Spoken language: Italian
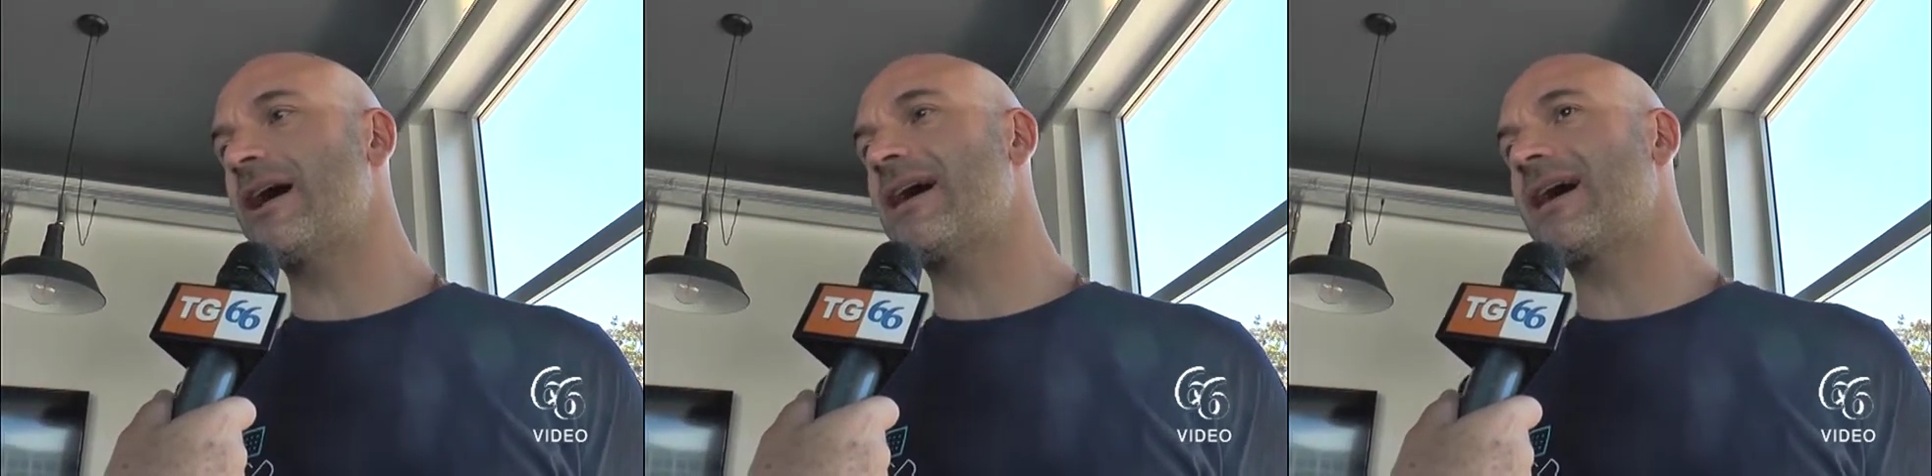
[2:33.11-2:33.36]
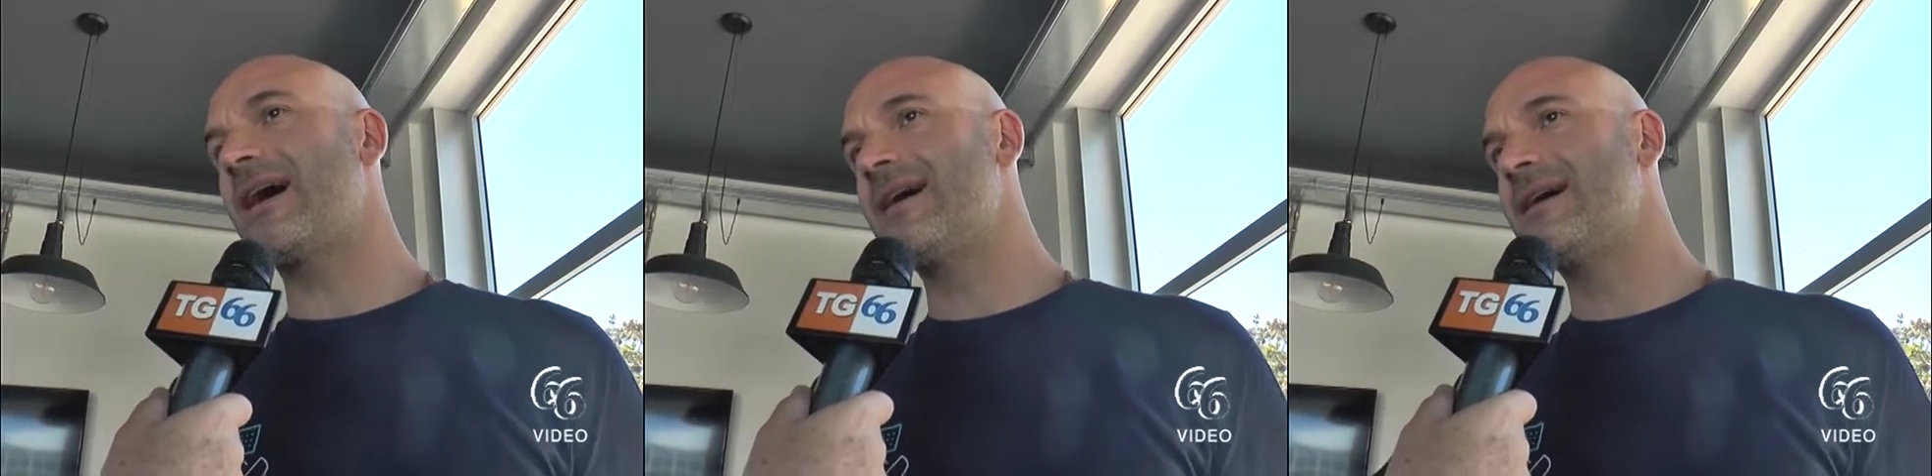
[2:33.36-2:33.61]

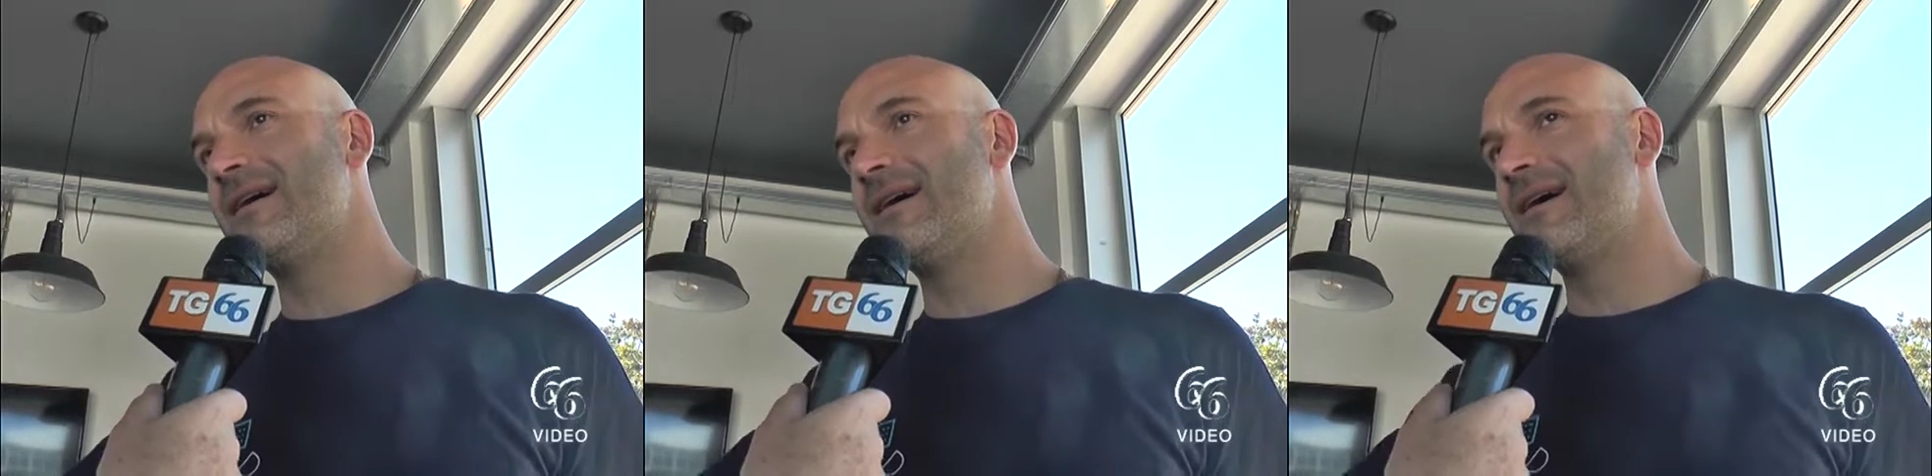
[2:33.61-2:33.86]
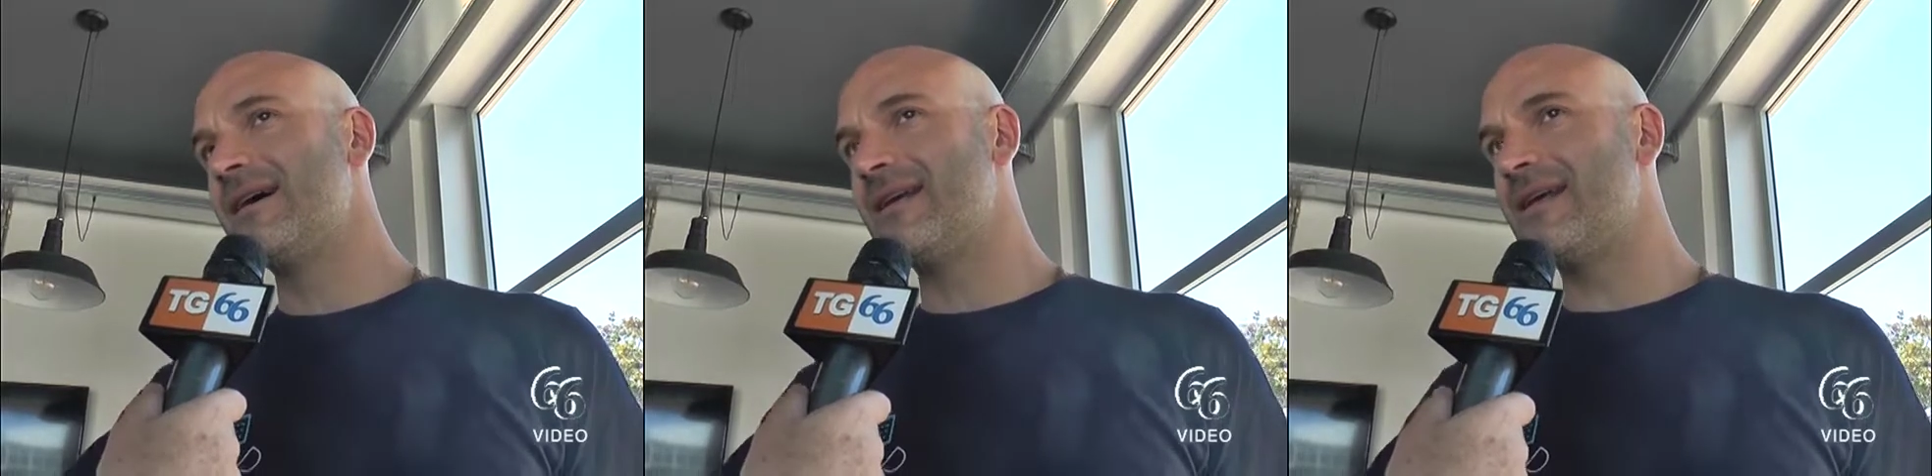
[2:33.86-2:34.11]
Stefano
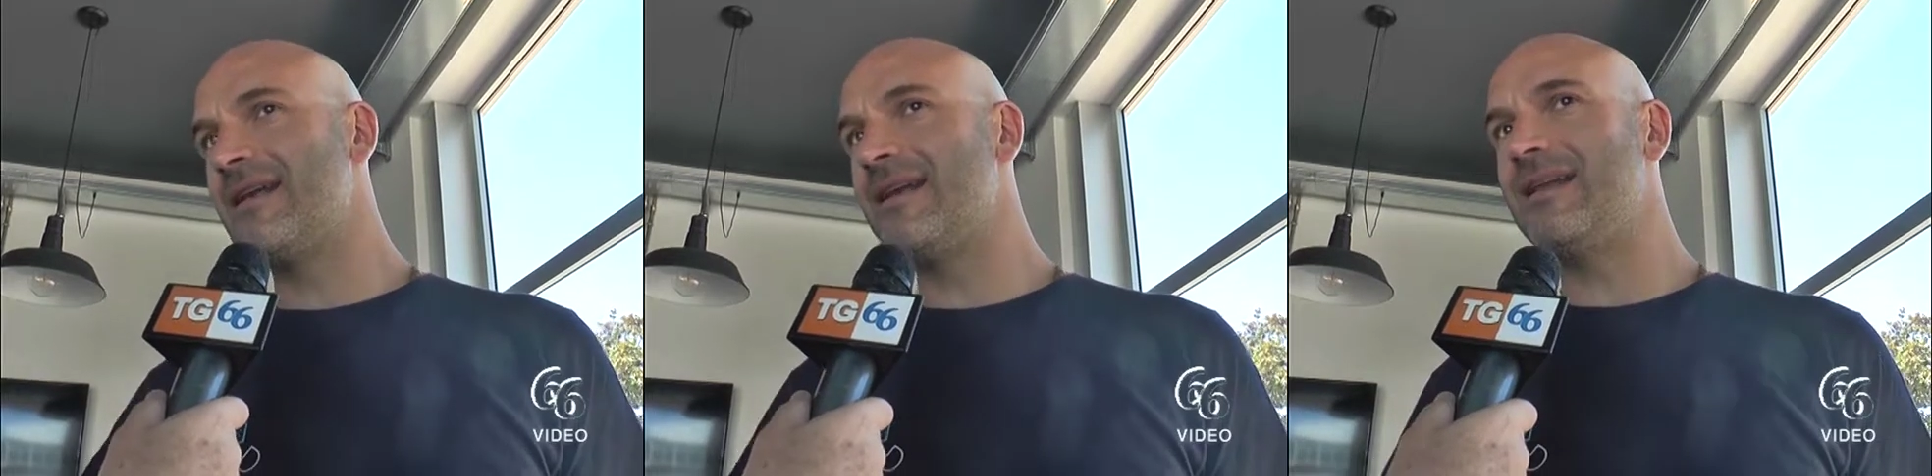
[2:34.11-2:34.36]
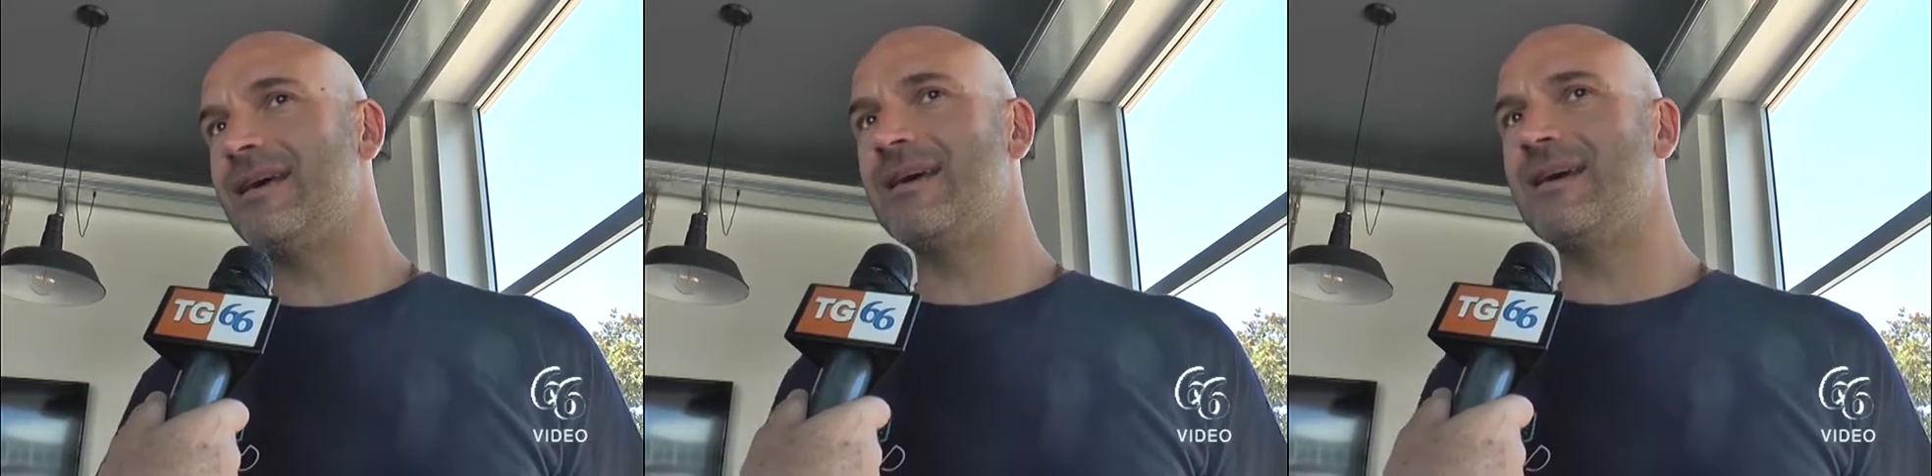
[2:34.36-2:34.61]
lancia un
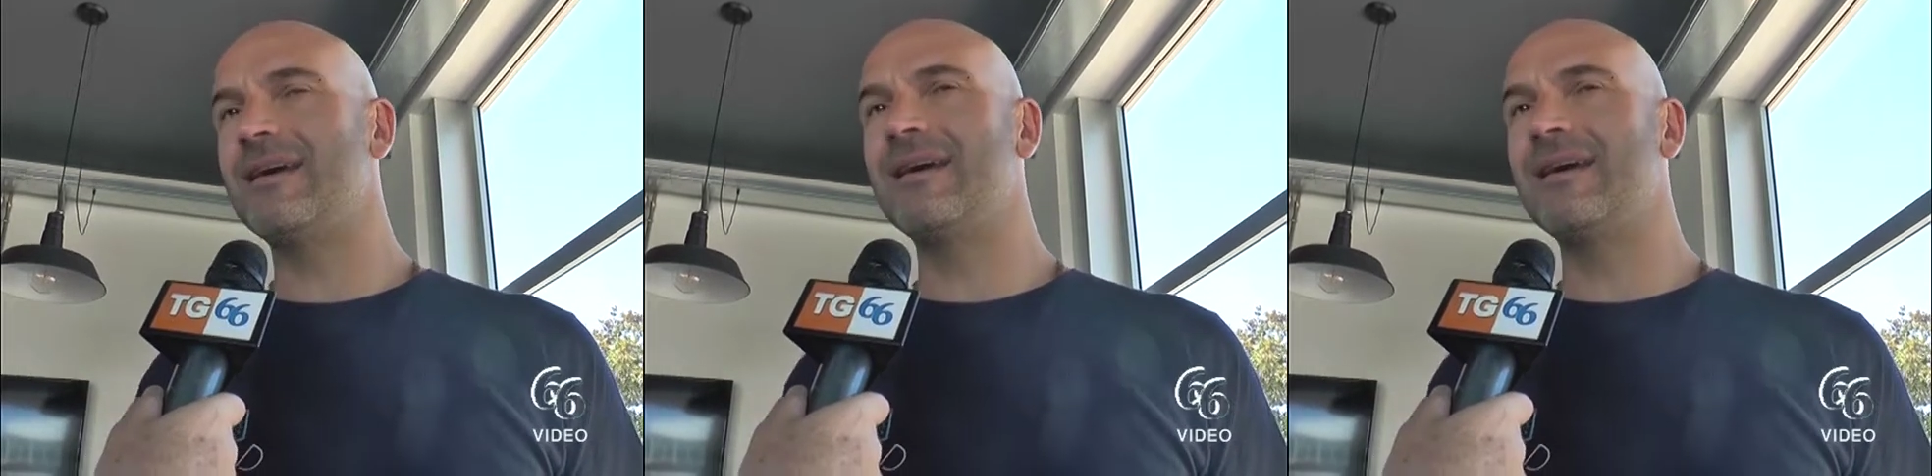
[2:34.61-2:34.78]
appello